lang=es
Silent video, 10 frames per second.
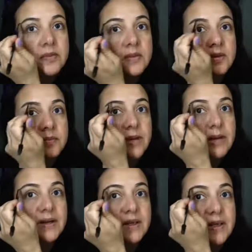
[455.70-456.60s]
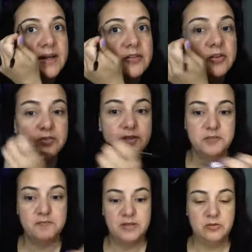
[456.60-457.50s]
para maquillarla son tres
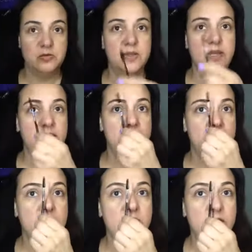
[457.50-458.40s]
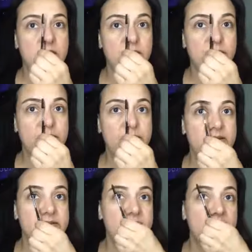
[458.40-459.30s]
pasos, ¿ok? Donde
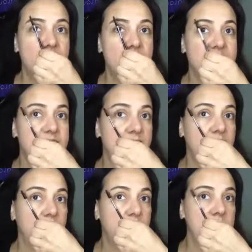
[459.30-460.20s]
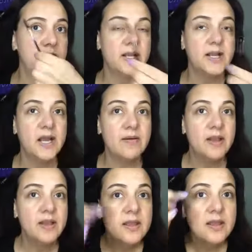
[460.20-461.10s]
empieza, lo más alto y donde acaba.
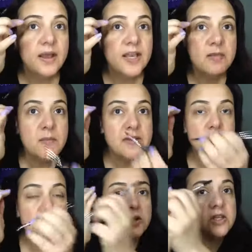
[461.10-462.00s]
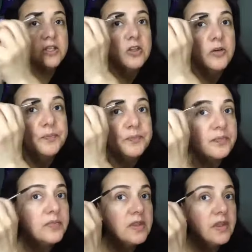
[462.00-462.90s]
Aquí me pasé un poquito,
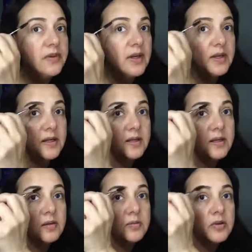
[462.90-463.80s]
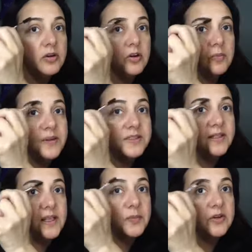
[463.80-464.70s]
¿te fijan? Pero no pasa
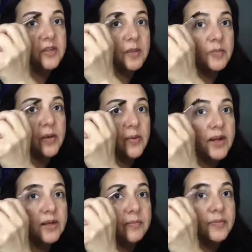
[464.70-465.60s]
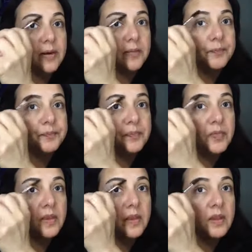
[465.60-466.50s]
nada porque ahorita me la voy a limpiar.
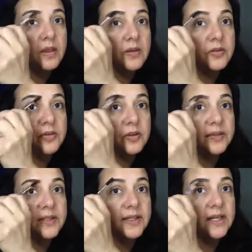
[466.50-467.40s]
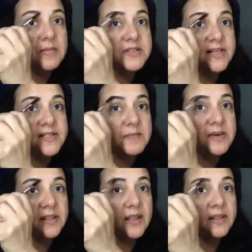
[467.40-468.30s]
Entonces, de cuenta que nada más esta
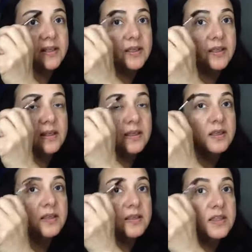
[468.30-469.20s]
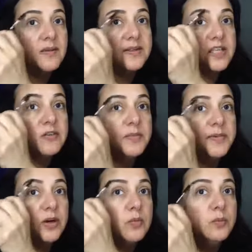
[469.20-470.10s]
parte de aquí te vas a
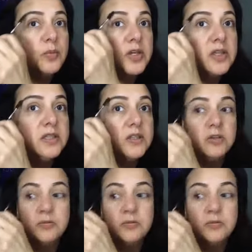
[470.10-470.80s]
difuminar un poquitito